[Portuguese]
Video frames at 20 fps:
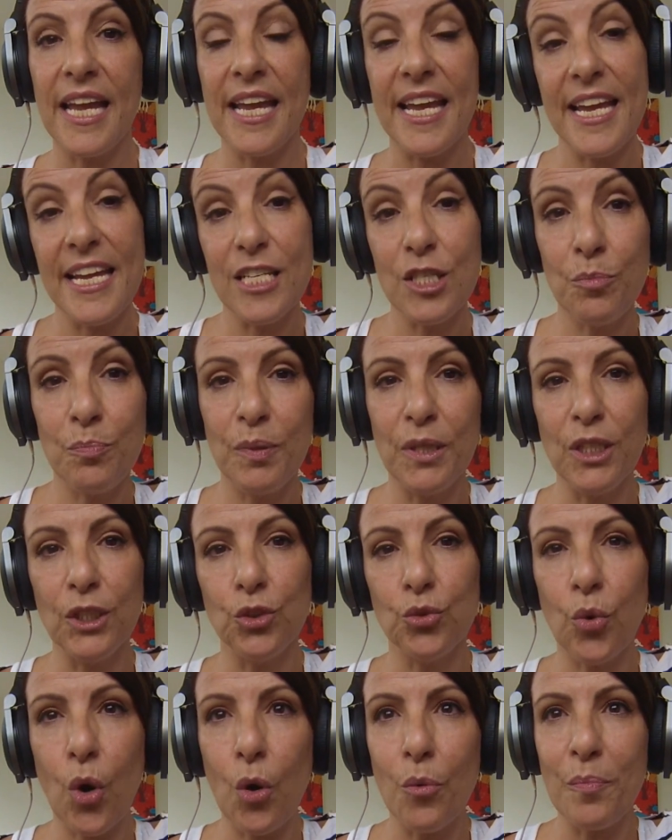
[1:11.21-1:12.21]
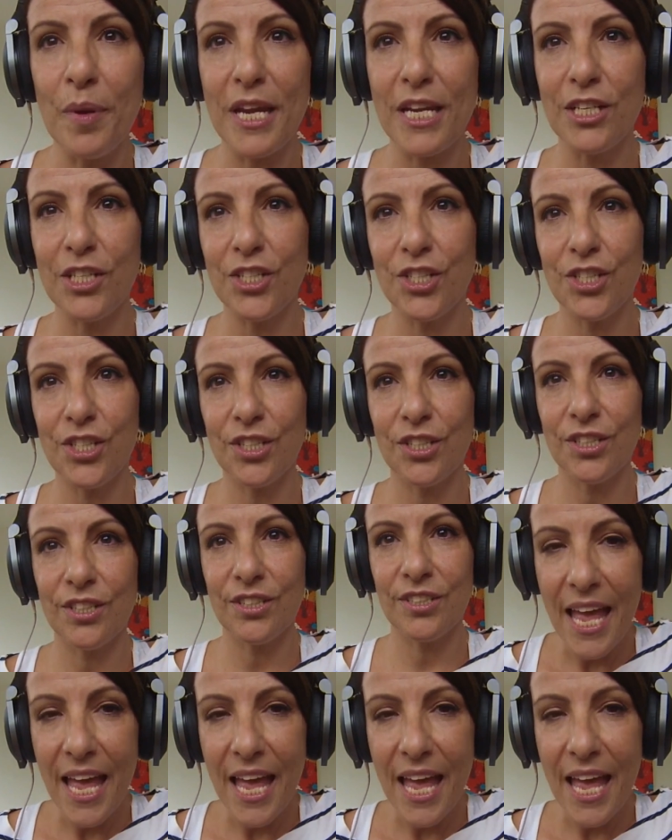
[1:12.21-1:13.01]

espiritualmente.